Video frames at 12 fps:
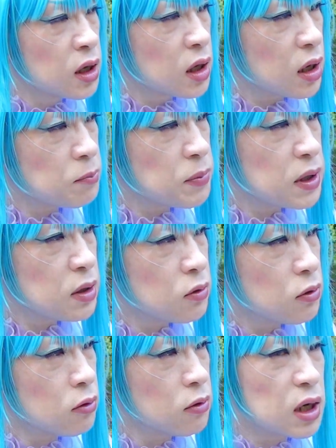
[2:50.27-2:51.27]
やっぱり
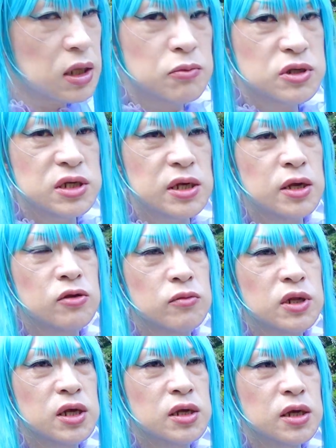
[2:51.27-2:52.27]
大金持ちじゃないと
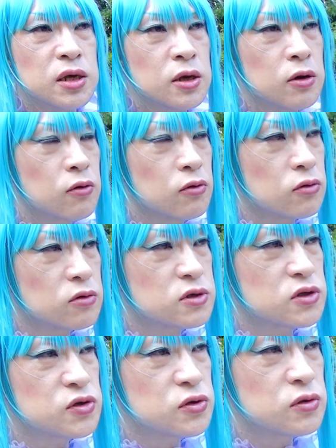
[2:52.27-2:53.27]
無理だねこの
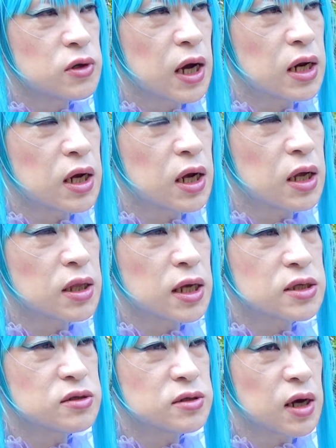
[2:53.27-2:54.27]
梅雨から
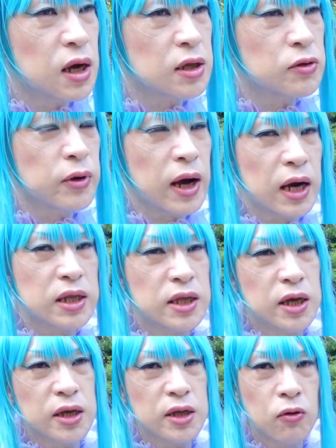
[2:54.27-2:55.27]
夏にかけての間
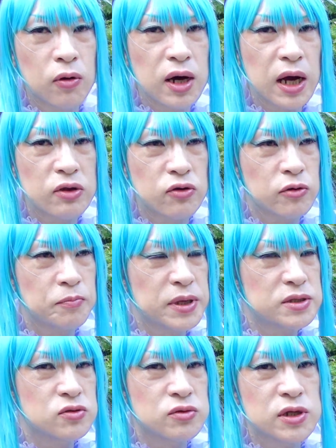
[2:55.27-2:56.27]
だけね北海道の
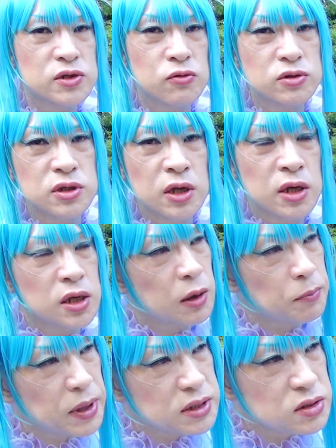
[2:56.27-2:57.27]
別荘で過ごすい
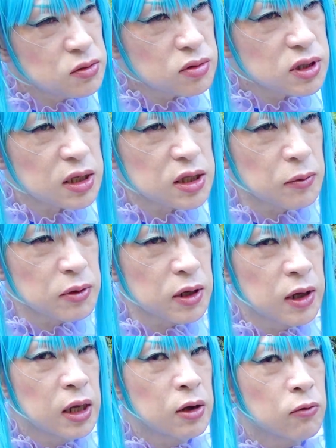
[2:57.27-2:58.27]
や別荘って言ってもね
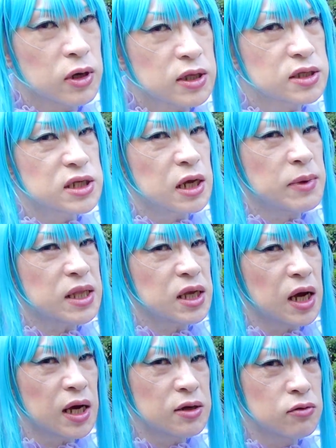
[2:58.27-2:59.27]
こうやって捕まっ
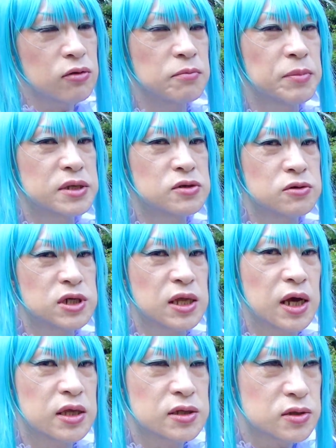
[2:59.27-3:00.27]
て入る方の別荘じゃ
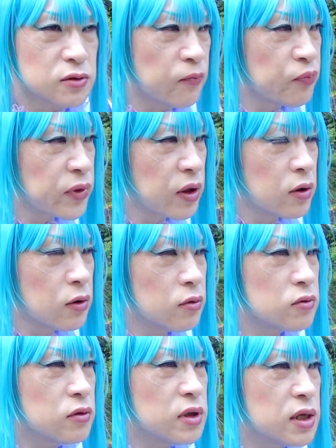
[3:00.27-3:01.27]
ないですよ
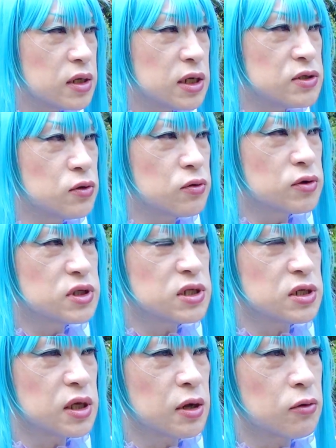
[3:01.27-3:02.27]
本当にねリゾート地
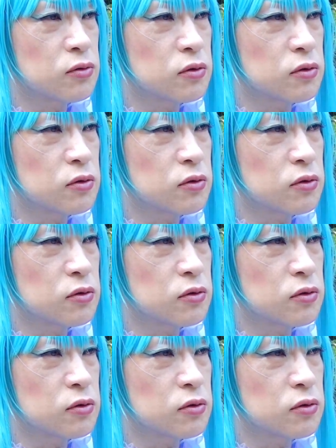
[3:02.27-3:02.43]
にねこ